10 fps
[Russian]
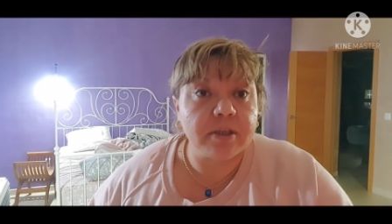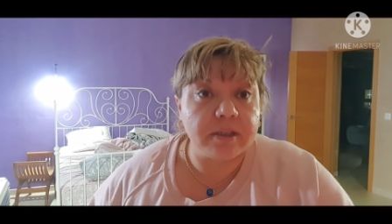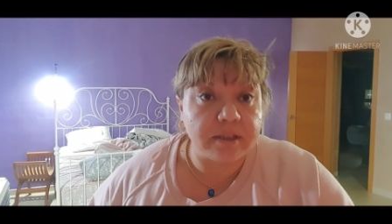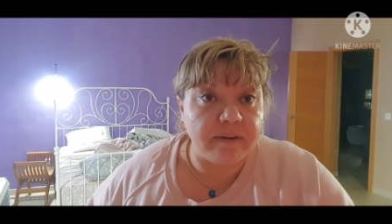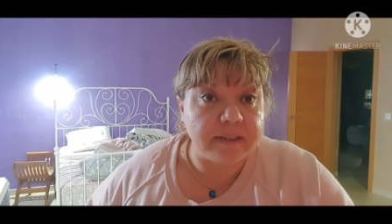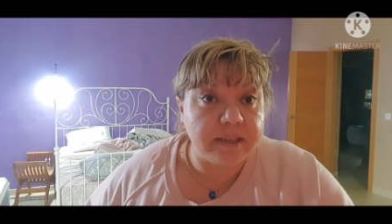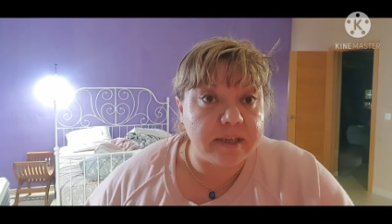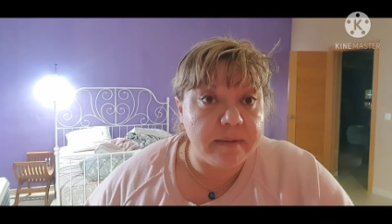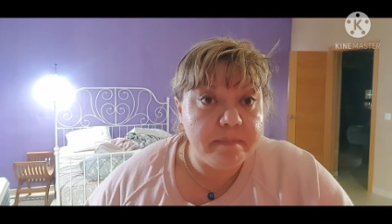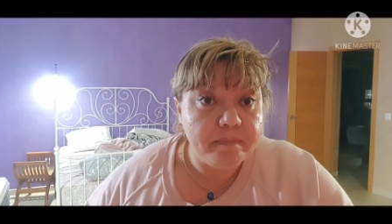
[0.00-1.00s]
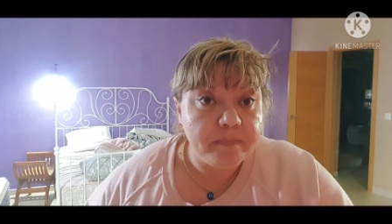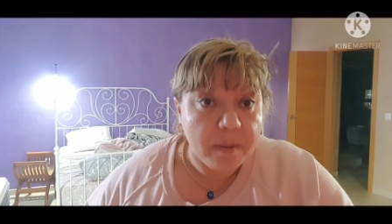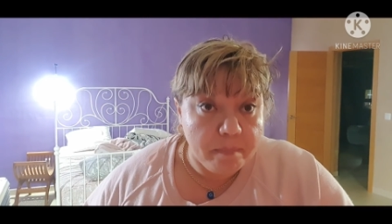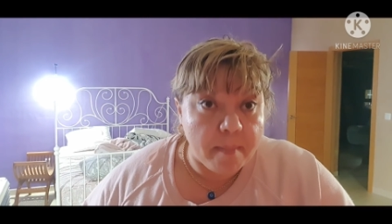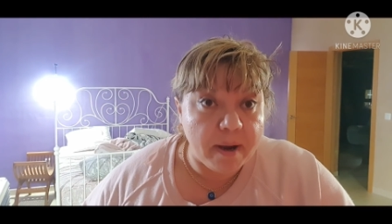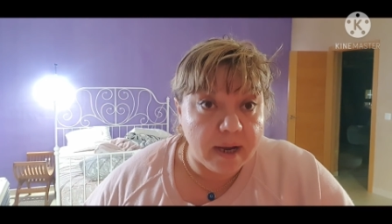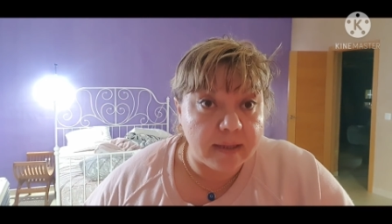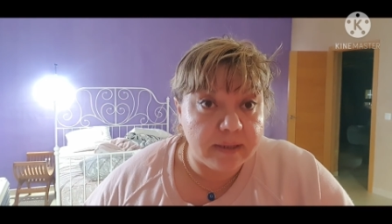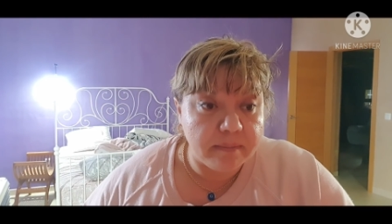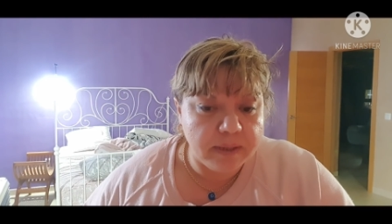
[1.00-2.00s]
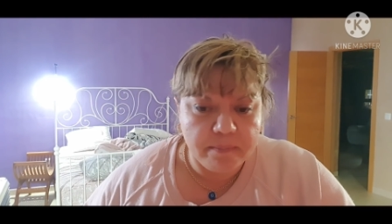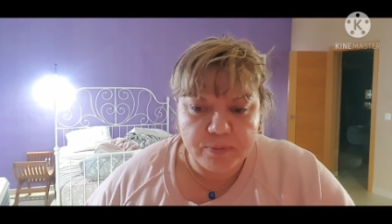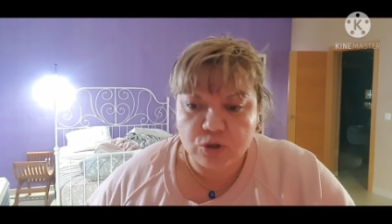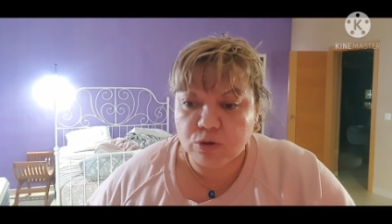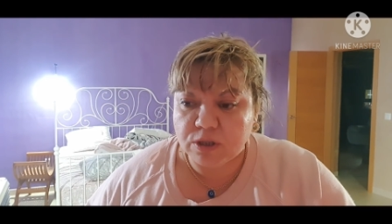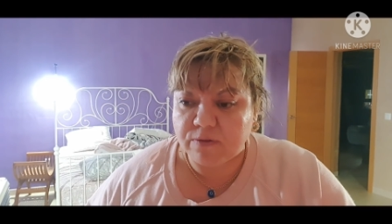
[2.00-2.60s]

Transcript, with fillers: э, с квартиры, помогал нам там, пришел с